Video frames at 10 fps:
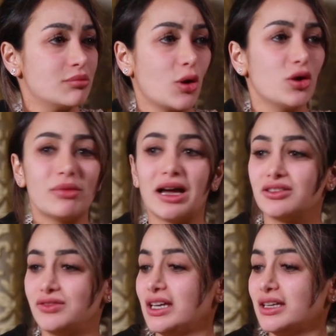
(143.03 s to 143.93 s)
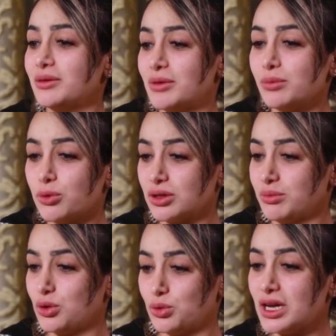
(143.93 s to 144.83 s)
معقول ما عاد في حدا بقلبه
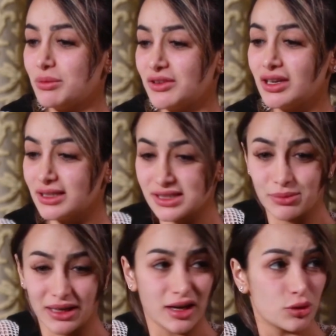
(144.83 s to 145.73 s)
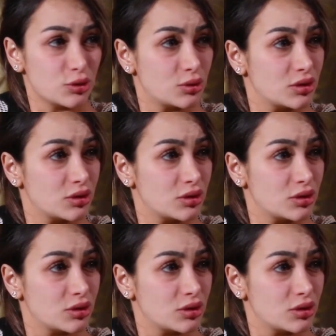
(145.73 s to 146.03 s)
ضمير ورحمه يحس بغيره